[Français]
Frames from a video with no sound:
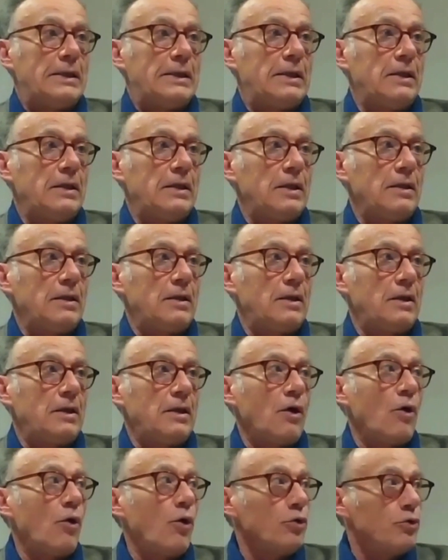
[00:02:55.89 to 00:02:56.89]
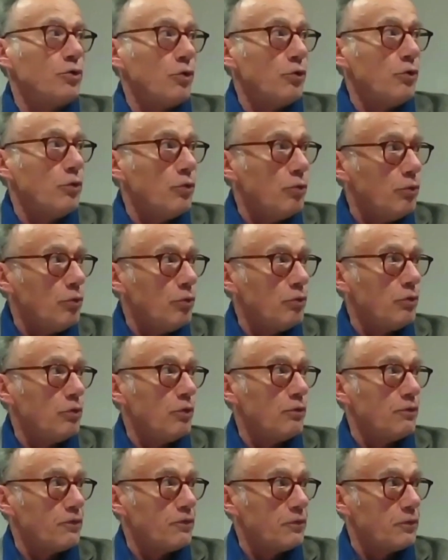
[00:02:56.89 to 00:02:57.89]
qui, est retenu
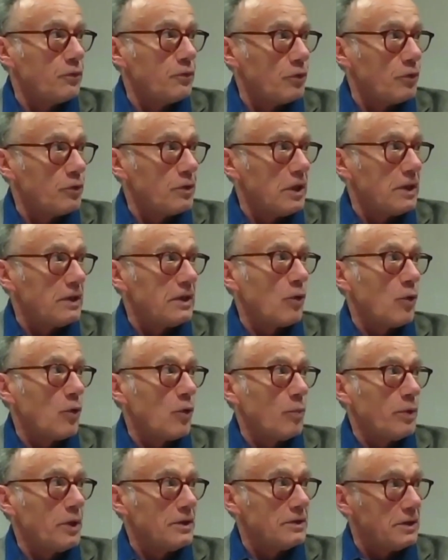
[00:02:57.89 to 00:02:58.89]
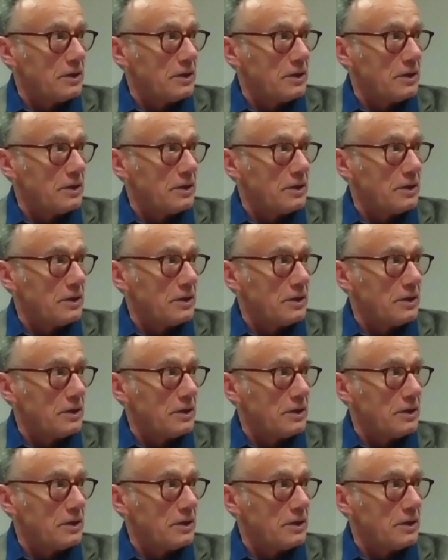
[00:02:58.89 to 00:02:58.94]
d'accomplir